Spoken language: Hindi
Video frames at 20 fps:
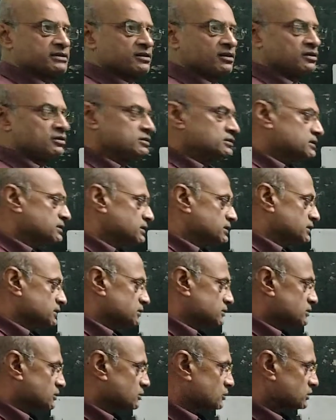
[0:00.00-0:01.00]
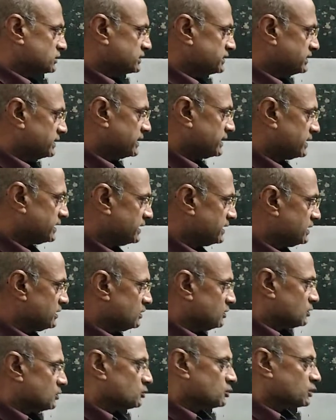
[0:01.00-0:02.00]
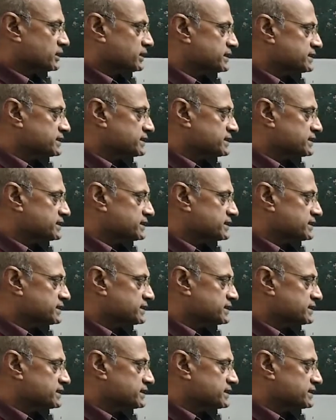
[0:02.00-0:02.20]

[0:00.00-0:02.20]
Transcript: अकाउंट जो होती है वो